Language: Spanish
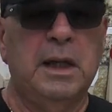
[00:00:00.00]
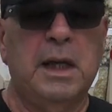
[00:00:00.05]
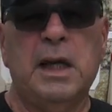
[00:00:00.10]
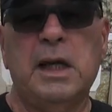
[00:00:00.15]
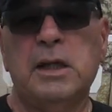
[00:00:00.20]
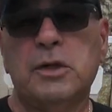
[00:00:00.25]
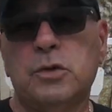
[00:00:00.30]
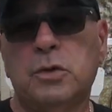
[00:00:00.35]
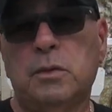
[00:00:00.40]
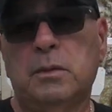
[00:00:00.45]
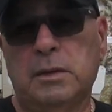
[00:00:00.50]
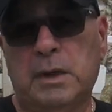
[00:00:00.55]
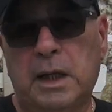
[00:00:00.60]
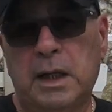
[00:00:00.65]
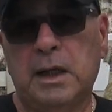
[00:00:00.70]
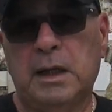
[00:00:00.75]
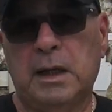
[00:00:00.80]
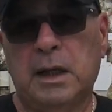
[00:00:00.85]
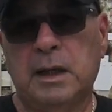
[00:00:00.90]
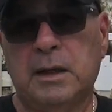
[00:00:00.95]
Eso
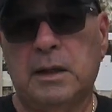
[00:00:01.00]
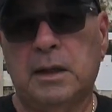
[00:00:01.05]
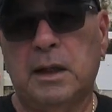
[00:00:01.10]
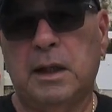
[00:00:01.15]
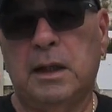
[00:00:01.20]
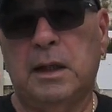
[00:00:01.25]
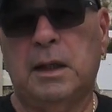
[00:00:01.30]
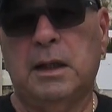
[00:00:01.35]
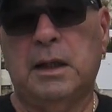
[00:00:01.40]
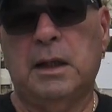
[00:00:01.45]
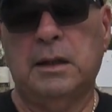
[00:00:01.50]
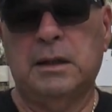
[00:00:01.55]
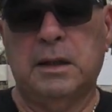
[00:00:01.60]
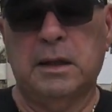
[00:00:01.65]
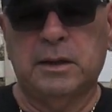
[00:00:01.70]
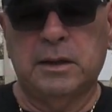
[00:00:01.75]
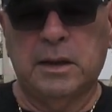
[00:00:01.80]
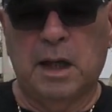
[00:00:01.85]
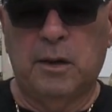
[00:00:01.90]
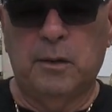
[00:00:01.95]
es en este, en este
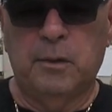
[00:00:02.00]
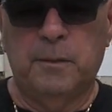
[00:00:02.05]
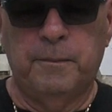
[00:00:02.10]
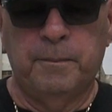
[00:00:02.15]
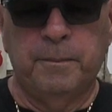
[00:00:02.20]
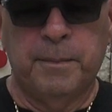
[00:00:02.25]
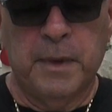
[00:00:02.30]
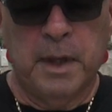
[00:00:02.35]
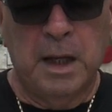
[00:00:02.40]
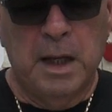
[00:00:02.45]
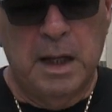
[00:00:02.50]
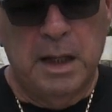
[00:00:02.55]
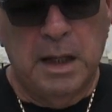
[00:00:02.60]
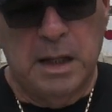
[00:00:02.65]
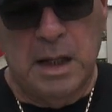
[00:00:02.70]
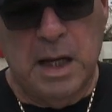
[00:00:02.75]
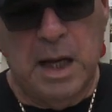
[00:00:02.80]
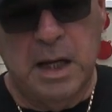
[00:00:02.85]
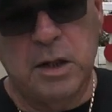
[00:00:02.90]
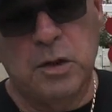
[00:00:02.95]
estado.
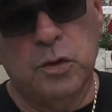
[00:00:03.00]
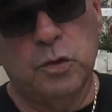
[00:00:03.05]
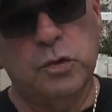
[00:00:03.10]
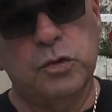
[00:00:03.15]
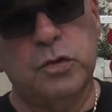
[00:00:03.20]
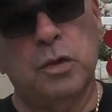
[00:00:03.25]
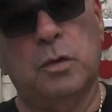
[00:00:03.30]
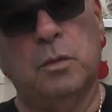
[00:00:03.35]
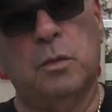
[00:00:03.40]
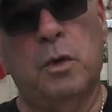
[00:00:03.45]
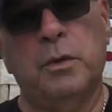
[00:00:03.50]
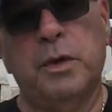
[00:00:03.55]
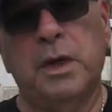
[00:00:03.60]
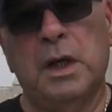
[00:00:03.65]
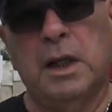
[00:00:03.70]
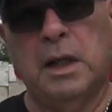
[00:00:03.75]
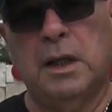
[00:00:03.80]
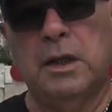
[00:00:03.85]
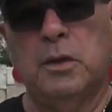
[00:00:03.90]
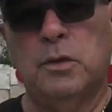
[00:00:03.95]
E incluso, como
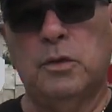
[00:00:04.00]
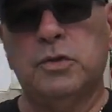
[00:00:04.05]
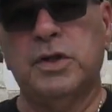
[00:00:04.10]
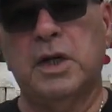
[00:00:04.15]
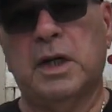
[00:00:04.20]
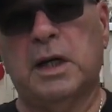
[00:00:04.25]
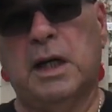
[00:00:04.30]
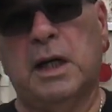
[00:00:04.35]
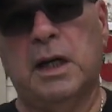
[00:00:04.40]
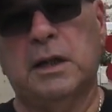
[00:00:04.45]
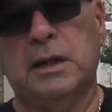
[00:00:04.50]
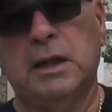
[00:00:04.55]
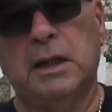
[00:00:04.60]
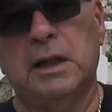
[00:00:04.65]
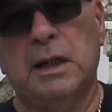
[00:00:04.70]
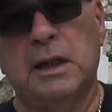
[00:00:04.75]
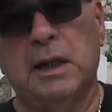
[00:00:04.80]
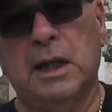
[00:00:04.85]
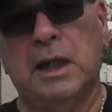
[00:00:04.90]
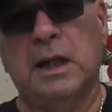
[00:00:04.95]
bien les digo,
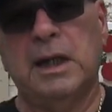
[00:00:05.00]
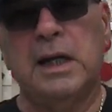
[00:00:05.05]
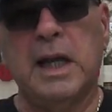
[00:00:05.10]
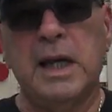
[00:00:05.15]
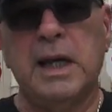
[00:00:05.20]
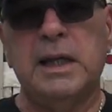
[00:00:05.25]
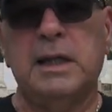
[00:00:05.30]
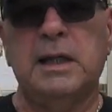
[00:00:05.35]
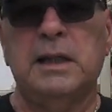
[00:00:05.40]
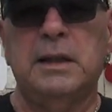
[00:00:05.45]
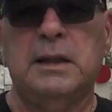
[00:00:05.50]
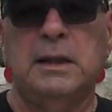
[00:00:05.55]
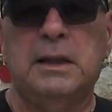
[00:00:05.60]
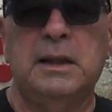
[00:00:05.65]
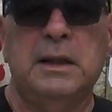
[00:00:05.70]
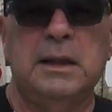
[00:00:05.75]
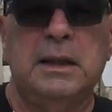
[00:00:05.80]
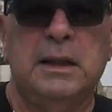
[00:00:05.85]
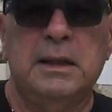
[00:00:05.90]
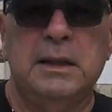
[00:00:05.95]
chequeate las leyes
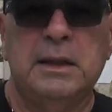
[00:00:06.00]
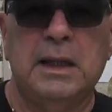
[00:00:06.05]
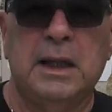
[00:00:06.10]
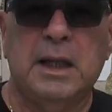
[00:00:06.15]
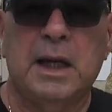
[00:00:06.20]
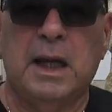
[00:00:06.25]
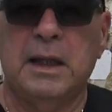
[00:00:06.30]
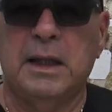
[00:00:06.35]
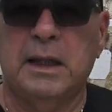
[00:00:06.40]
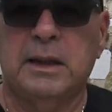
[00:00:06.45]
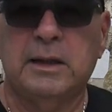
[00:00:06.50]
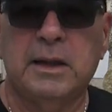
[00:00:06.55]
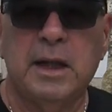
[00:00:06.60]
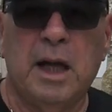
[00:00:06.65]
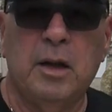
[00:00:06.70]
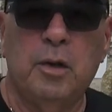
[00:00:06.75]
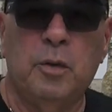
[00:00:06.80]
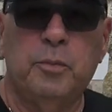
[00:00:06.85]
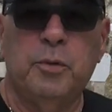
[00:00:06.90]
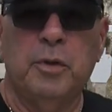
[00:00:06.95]
de cada
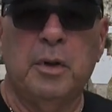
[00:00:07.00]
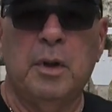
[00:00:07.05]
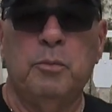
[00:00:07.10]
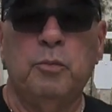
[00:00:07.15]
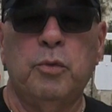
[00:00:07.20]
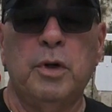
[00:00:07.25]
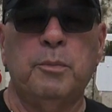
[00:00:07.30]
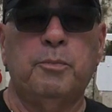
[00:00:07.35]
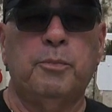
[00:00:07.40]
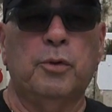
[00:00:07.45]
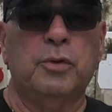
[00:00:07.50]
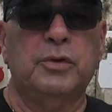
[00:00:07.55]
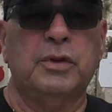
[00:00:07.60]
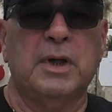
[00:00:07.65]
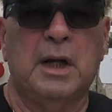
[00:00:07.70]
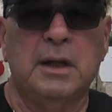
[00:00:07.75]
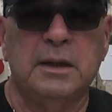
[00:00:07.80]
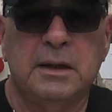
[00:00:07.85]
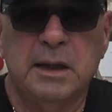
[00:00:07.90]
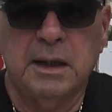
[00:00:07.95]
estado, porque es muy
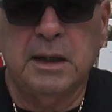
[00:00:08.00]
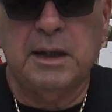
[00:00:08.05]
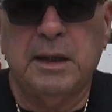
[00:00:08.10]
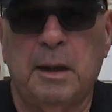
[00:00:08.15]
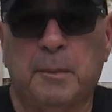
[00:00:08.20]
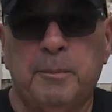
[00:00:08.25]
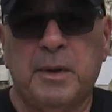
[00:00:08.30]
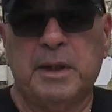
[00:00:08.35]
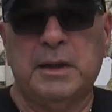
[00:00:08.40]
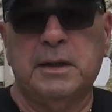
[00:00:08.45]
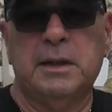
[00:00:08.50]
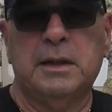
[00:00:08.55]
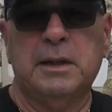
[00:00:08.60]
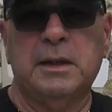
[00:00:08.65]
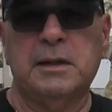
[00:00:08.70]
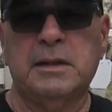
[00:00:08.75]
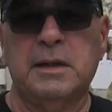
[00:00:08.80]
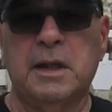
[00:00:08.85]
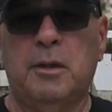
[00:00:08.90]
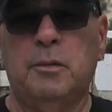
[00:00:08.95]
importante que aparte de
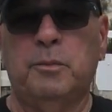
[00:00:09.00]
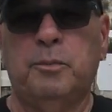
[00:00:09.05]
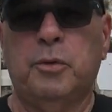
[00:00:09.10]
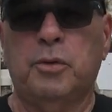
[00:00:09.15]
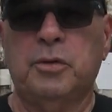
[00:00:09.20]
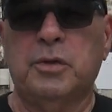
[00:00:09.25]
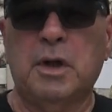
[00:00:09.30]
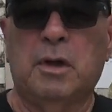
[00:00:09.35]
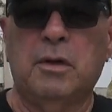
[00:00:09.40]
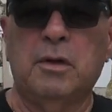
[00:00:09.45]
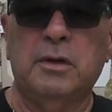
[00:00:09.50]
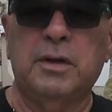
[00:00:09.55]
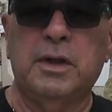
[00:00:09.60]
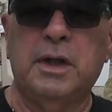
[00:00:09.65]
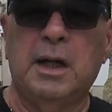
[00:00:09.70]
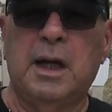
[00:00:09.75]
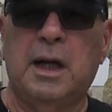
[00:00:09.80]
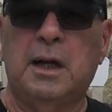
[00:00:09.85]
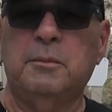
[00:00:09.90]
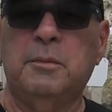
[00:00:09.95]
que seas un portador
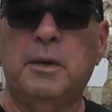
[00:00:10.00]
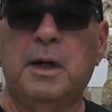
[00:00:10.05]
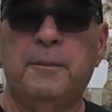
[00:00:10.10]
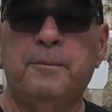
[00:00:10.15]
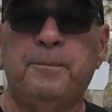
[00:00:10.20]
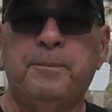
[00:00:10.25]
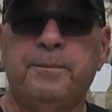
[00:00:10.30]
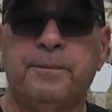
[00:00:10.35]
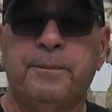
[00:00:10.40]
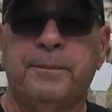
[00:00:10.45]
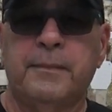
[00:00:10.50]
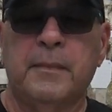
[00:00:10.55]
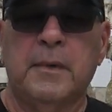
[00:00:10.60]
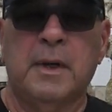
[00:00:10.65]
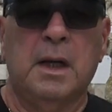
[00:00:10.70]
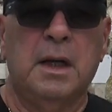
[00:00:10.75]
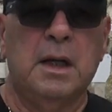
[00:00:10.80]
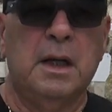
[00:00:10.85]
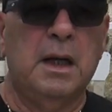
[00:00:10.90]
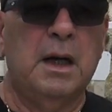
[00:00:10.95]
de armas,
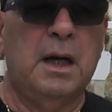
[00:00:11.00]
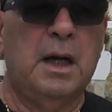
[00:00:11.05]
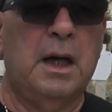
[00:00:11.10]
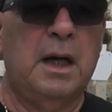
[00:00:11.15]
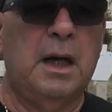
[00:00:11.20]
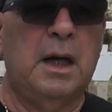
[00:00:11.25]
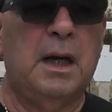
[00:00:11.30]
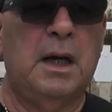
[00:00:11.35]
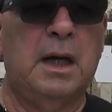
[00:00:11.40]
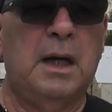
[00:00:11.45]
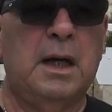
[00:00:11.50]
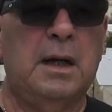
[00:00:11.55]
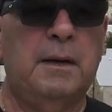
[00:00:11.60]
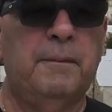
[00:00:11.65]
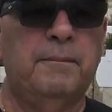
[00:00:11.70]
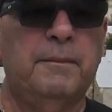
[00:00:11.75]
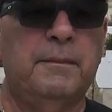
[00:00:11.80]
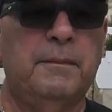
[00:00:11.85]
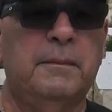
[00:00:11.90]
ah,